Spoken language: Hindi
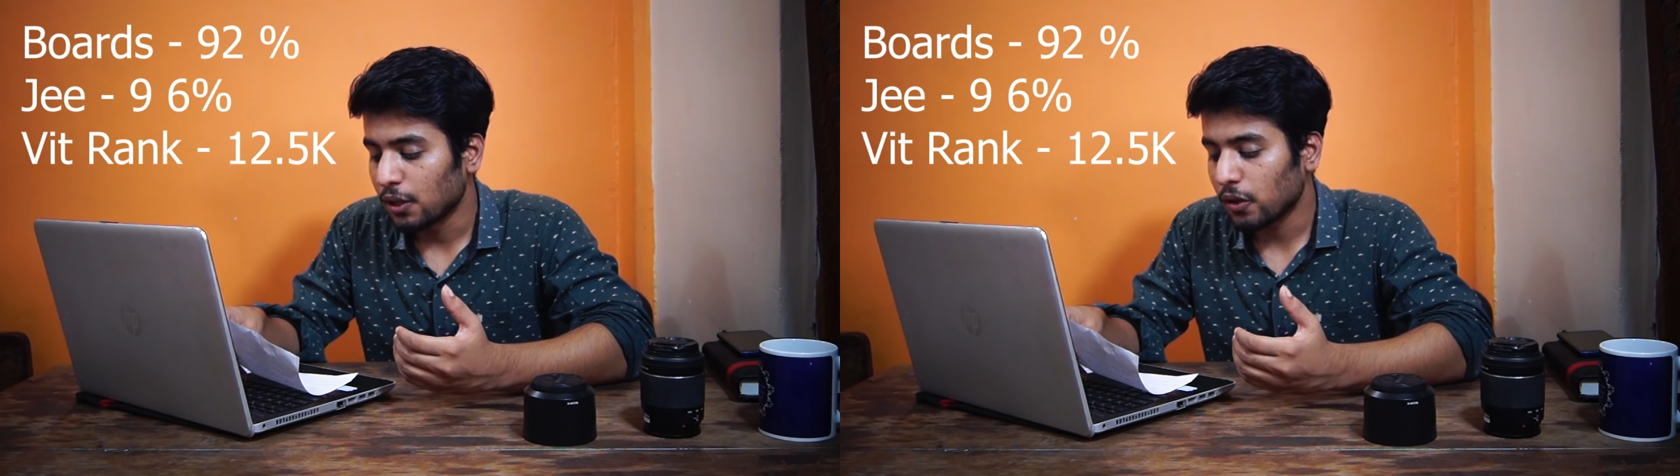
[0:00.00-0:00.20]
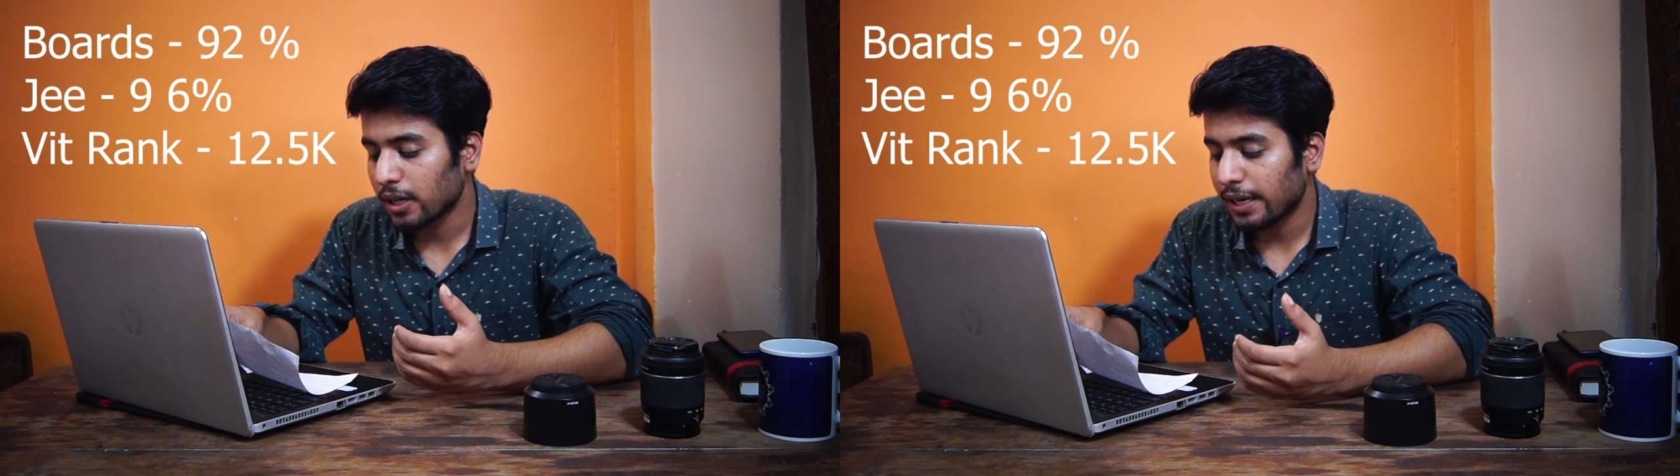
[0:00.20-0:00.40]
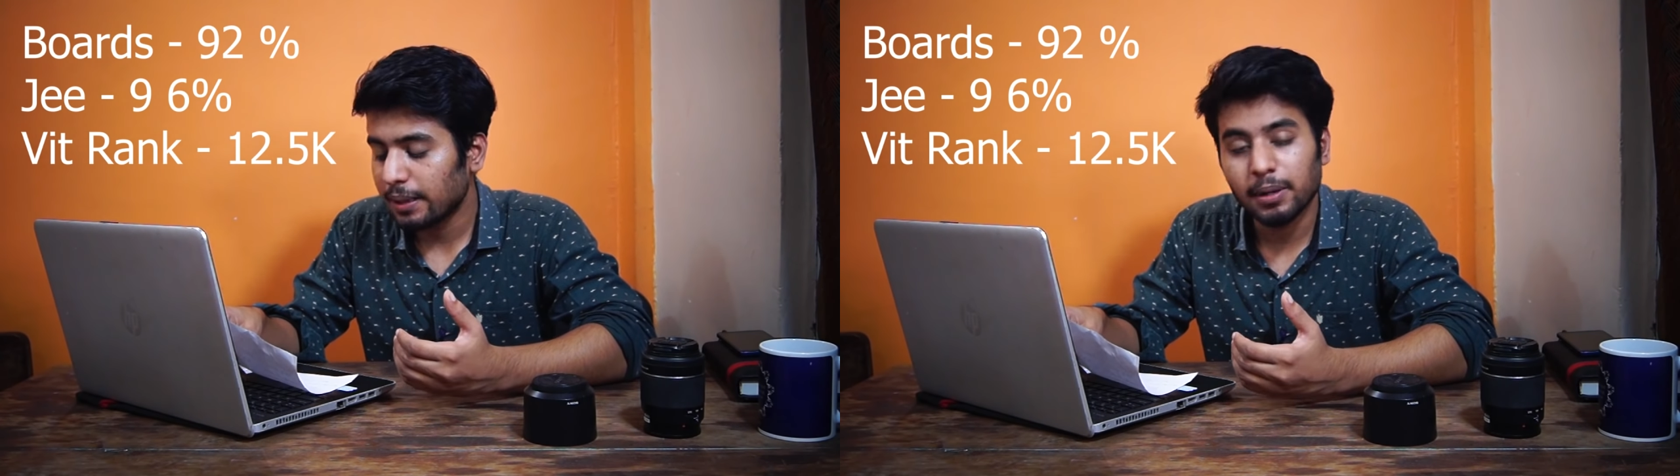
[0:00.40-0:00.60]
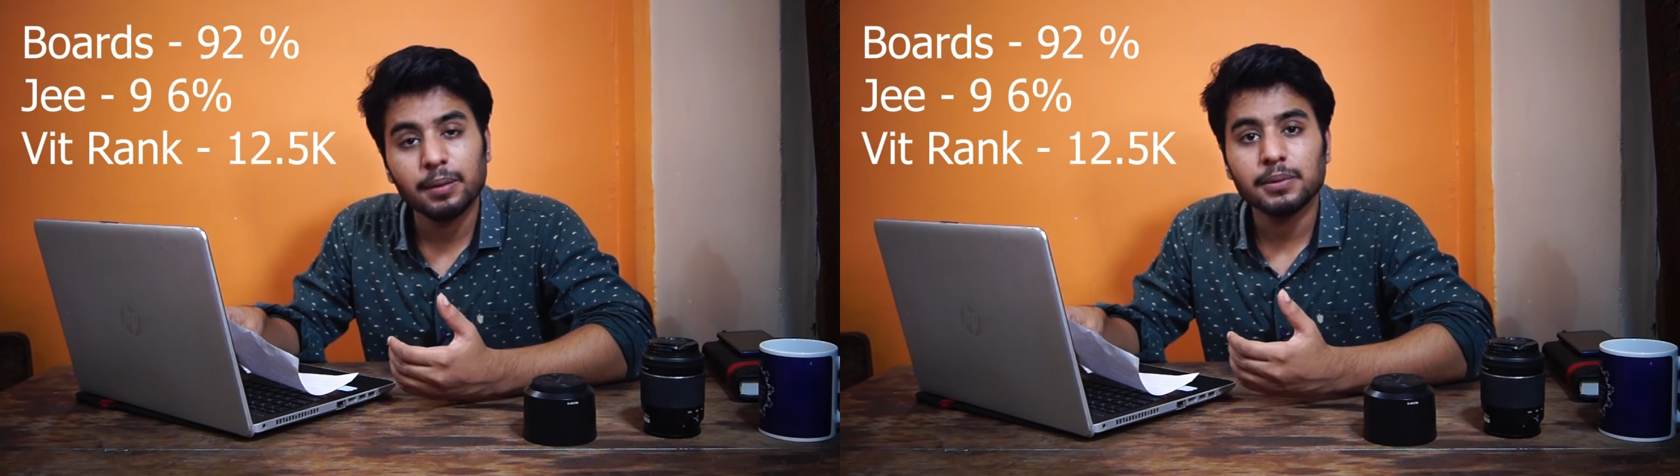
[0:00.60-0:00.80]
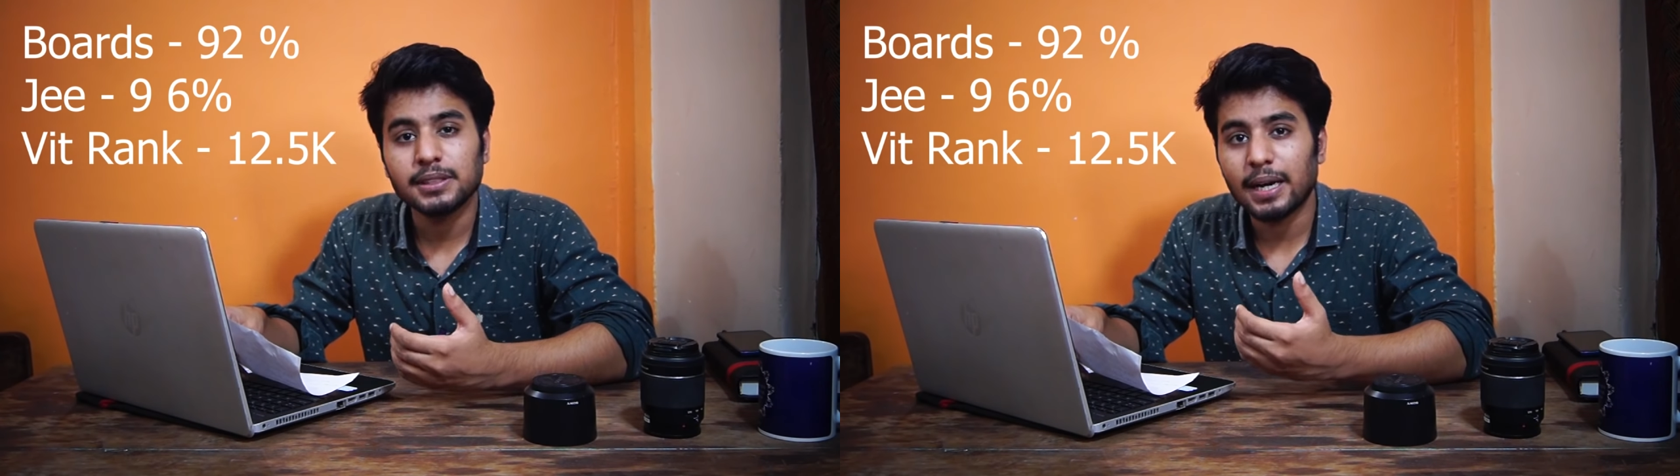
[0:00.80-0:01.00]
तो यार
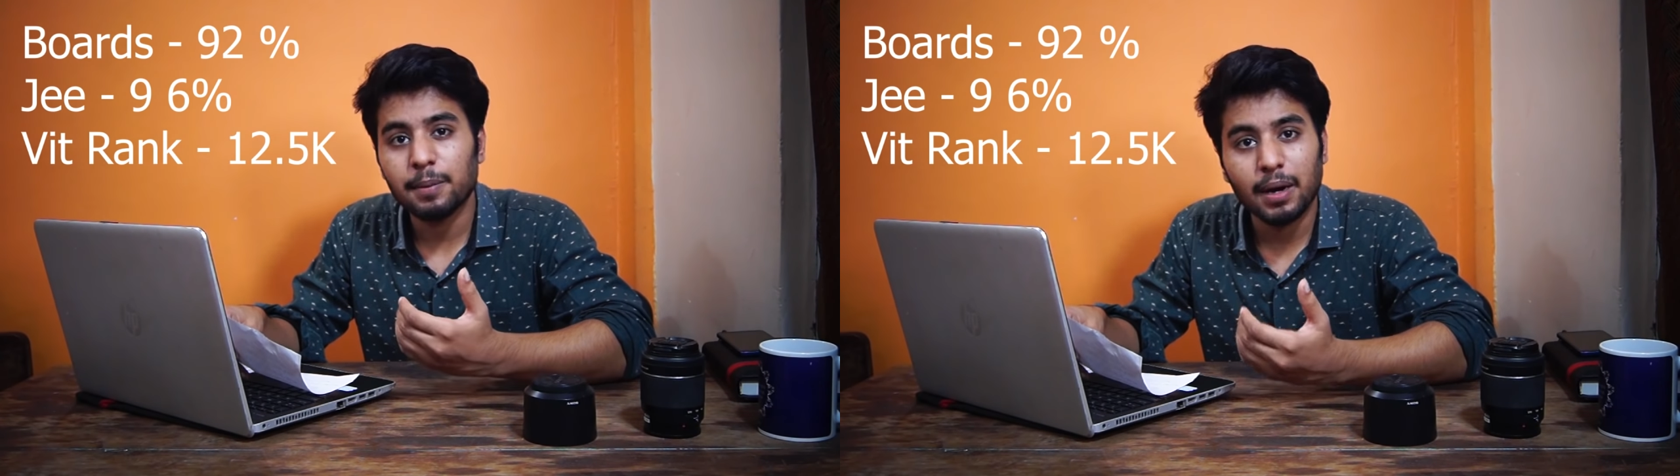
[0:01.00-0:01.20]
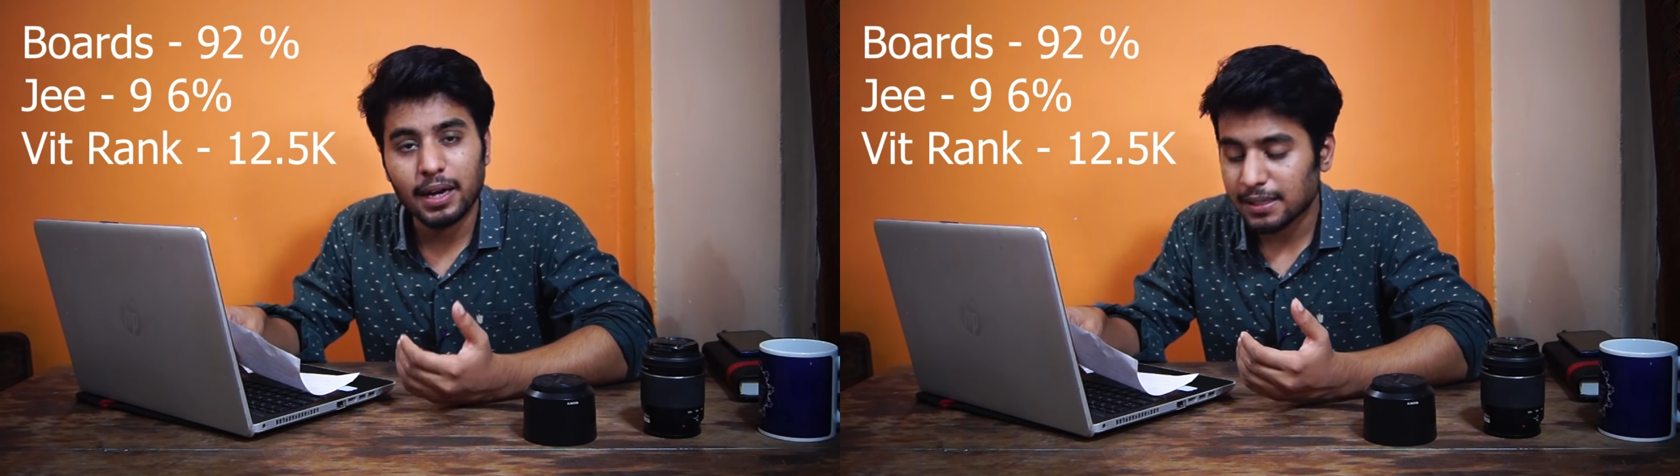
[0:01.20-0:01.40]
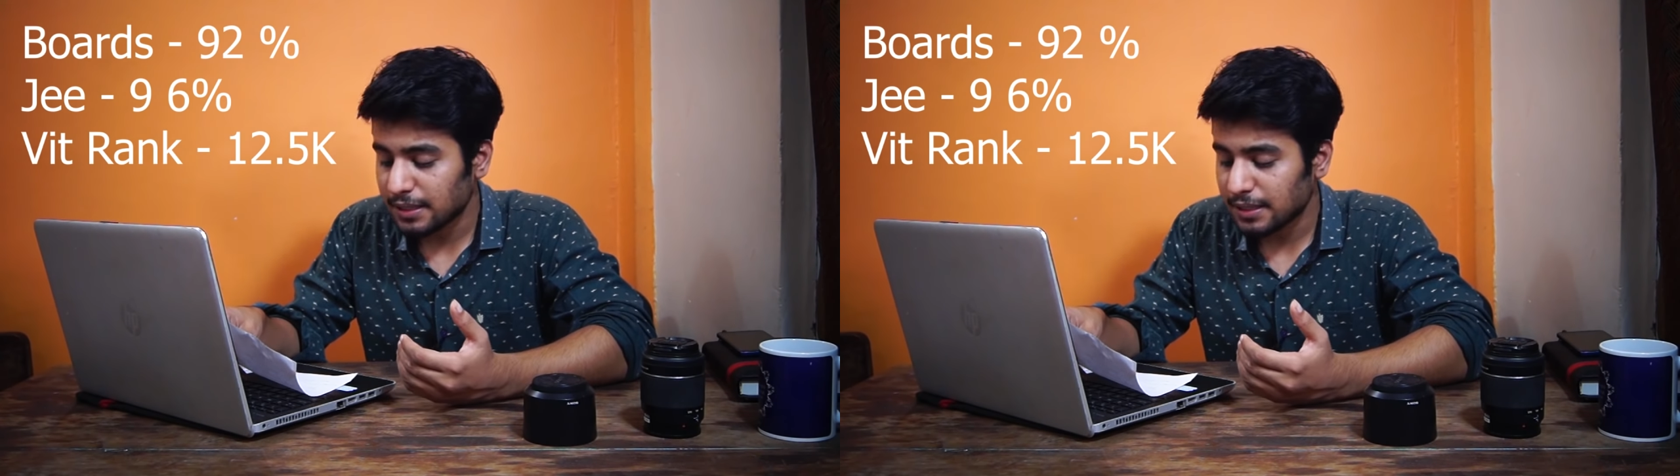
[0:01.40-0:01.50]
करीबन साढ़े बारह